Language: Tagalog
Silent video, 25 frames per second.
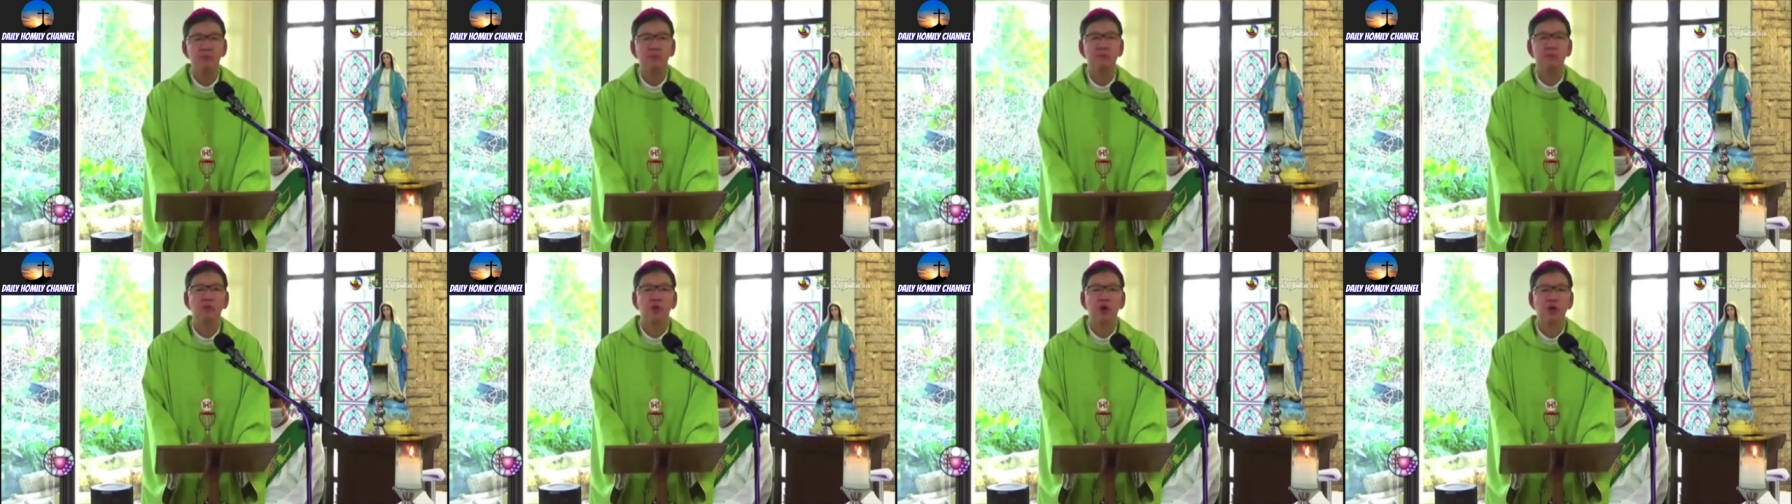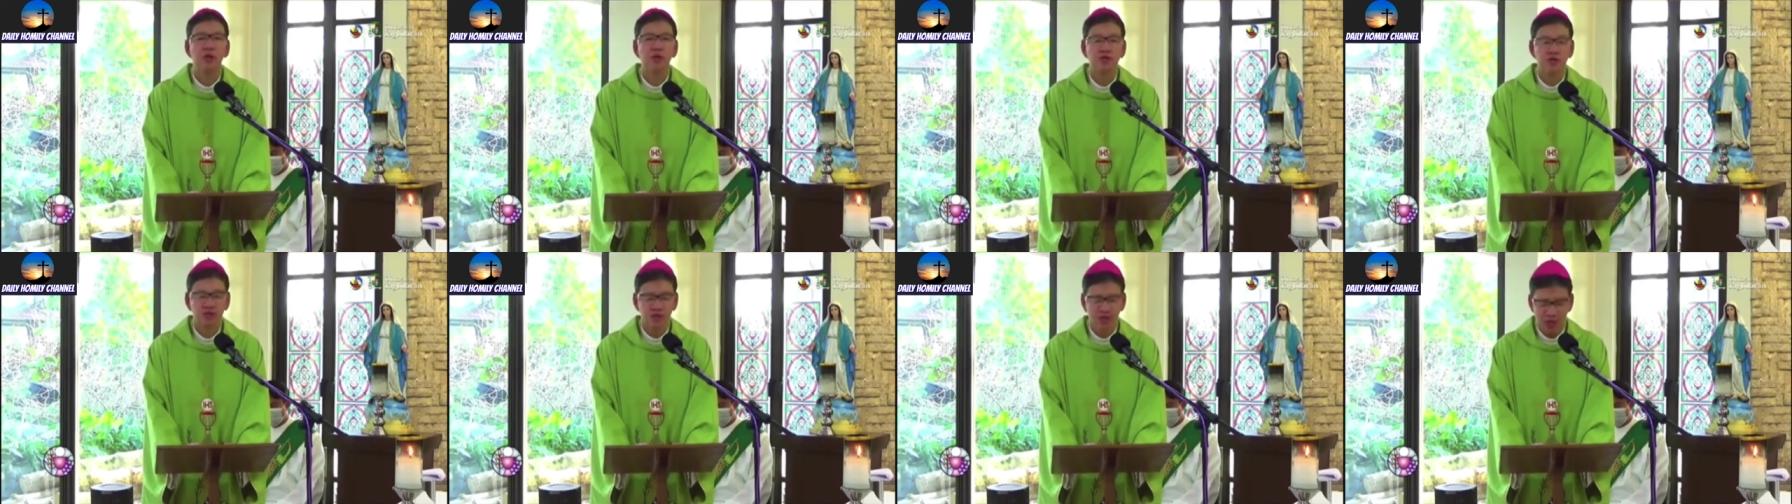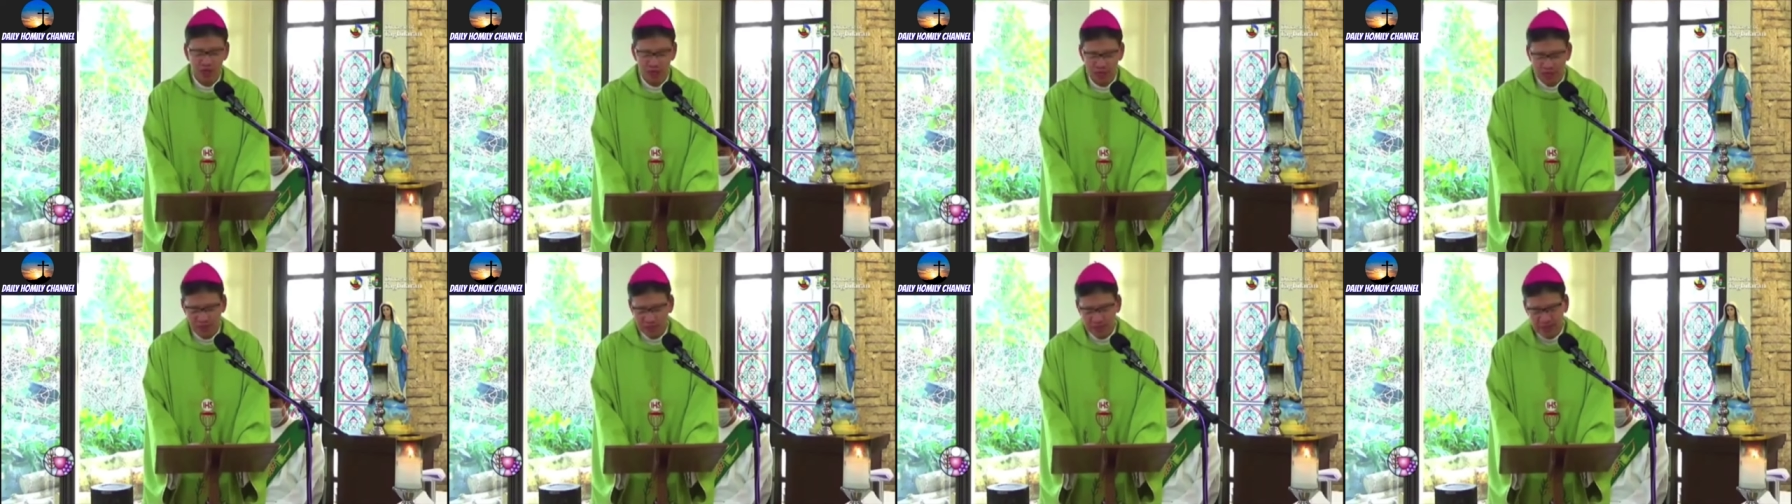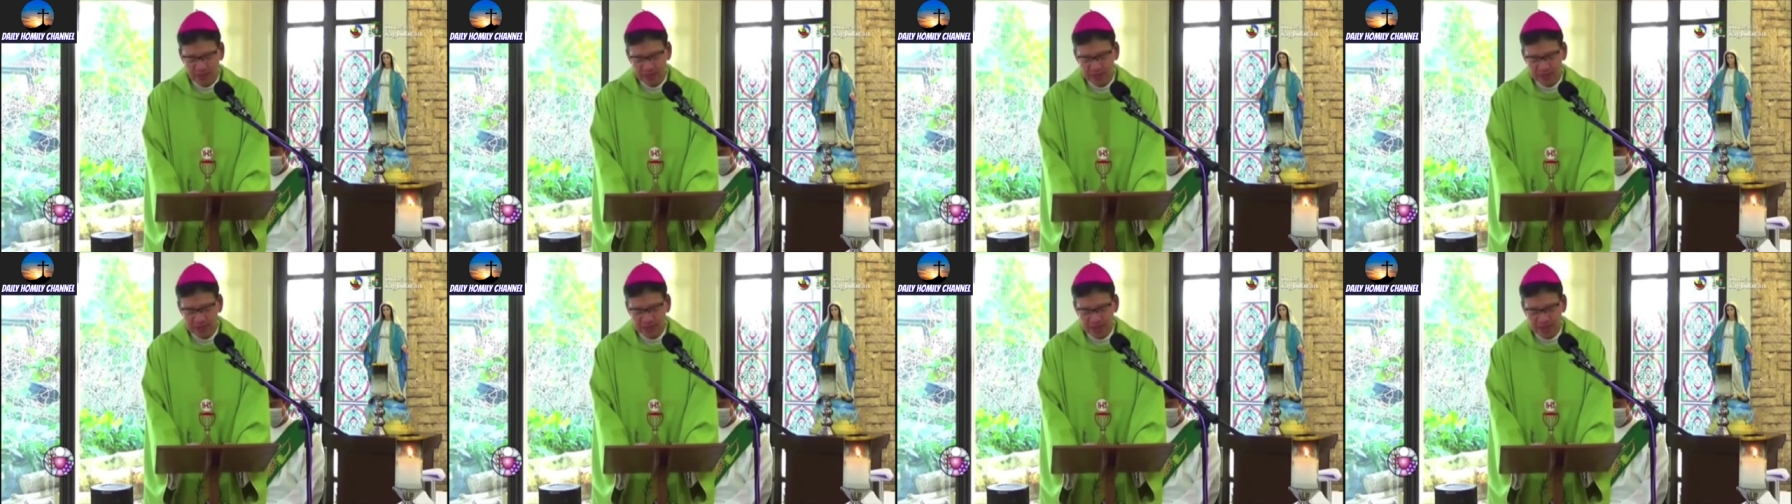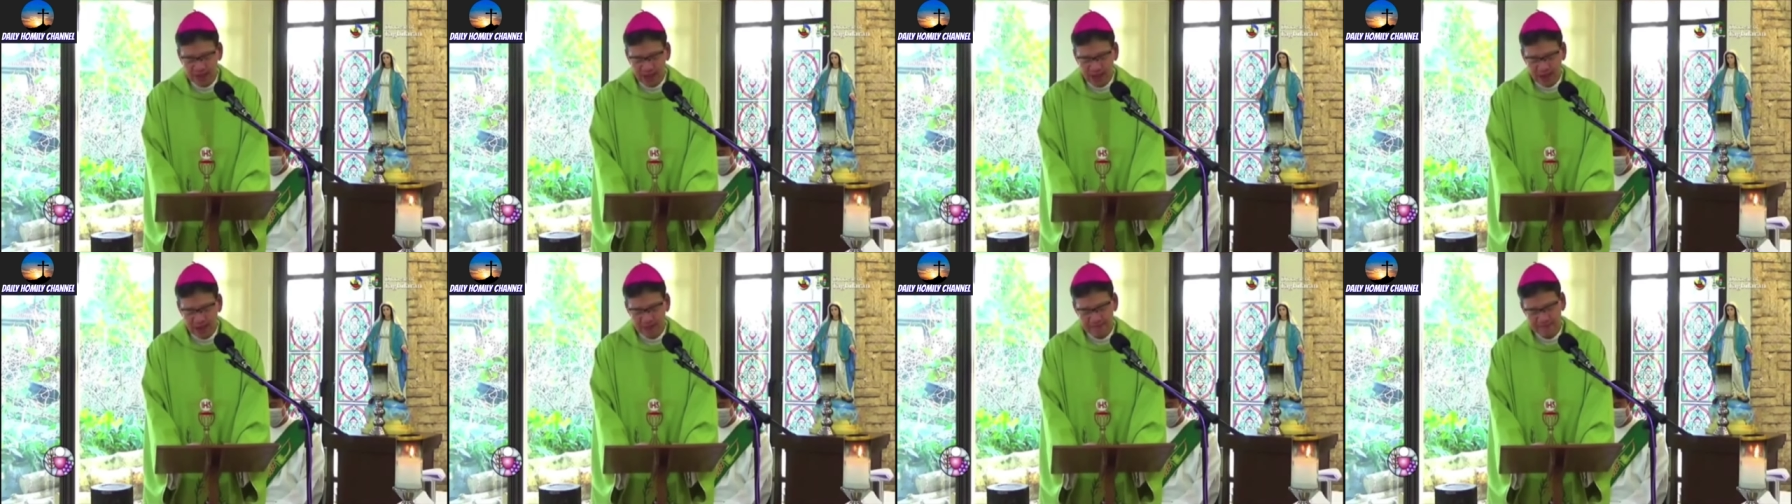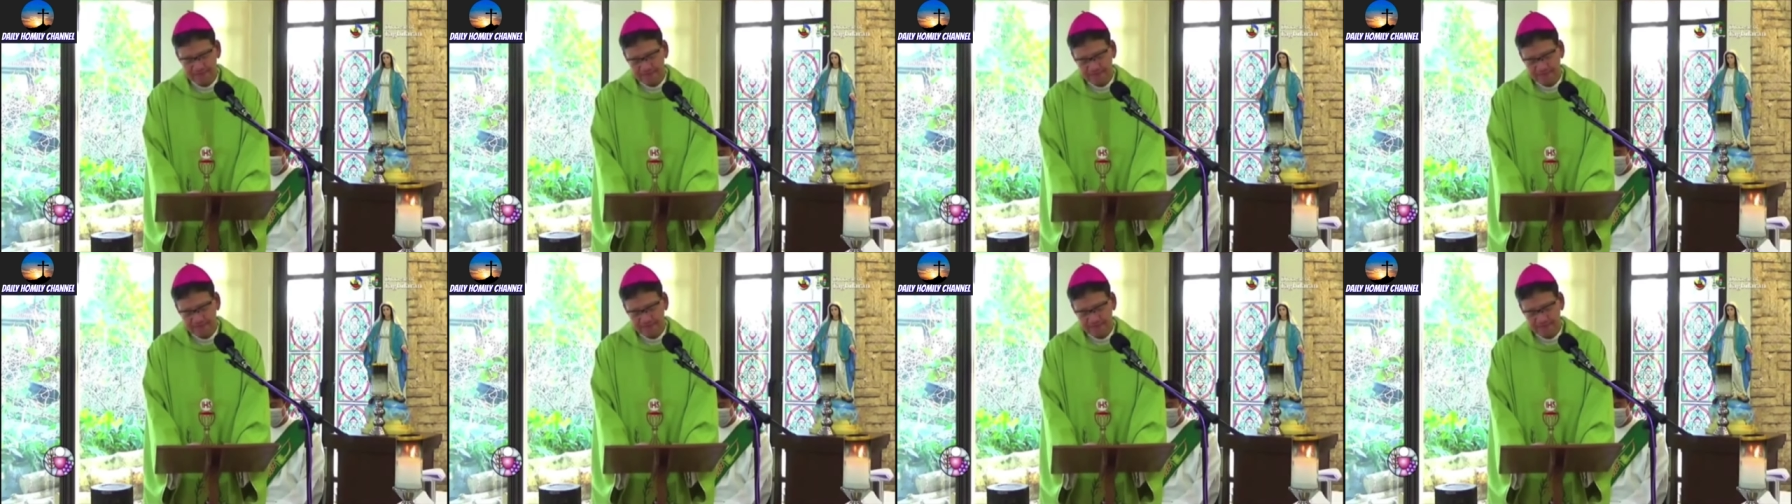puwerteng salbahisa.